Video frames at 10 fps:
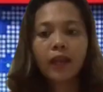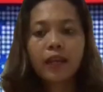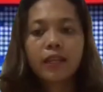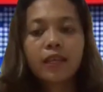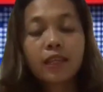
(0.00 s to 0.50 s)

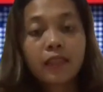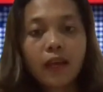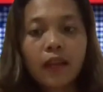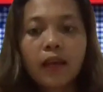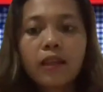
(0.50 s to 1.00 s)
Era
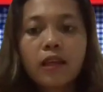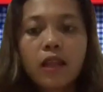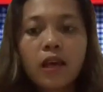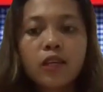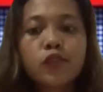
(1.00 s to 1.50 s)
digital
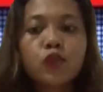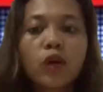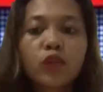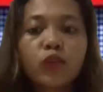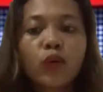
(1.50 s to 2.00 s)
adalah
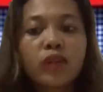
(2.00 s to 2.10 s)
suatu